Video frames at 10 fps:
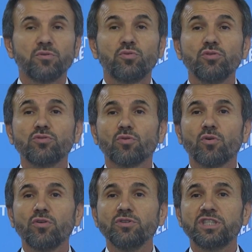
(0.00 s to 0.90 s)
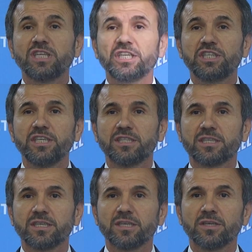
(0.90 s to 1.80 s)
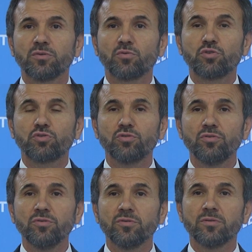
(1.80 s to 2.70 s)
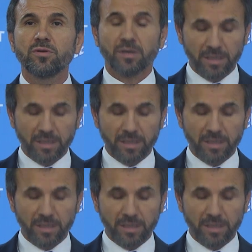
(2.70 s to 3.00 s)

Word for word: 110 çeşit kuşun